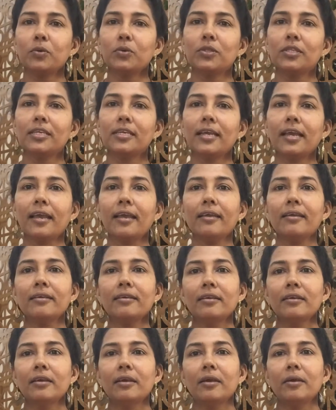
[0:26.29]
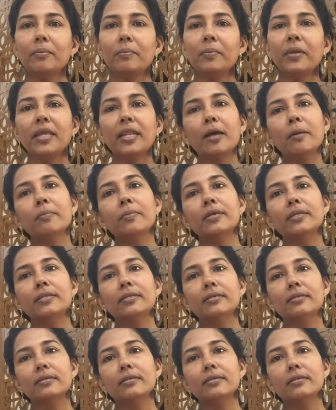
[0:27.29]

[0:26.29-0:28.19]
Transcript: होती है मेरा मन